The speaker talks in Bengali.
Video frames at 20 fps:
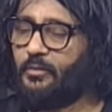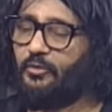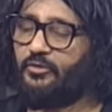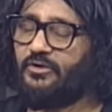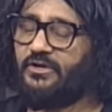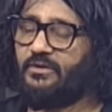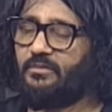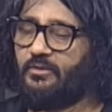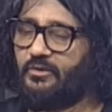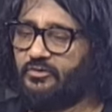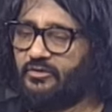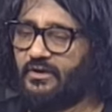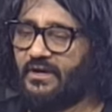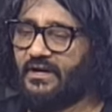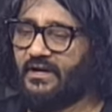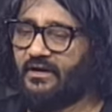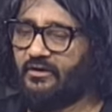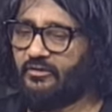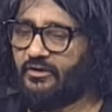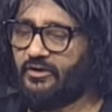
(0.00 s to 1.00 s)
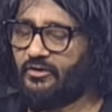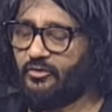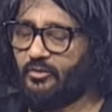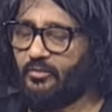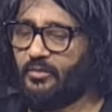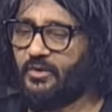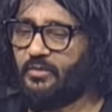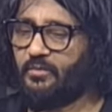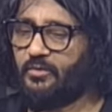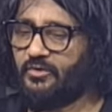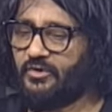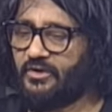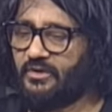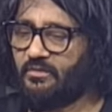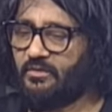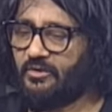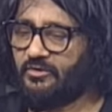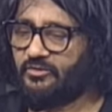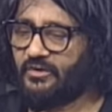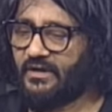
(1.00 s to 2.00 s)
পঁচিশ বছর আগের কথা চব্বিশ পঁচিশ
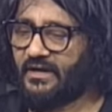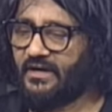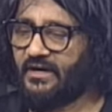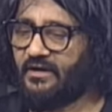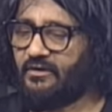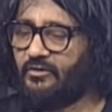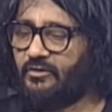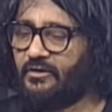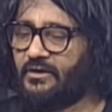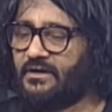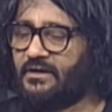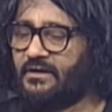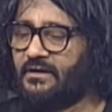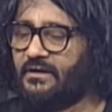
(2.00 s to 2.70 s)
বছর আগের কথা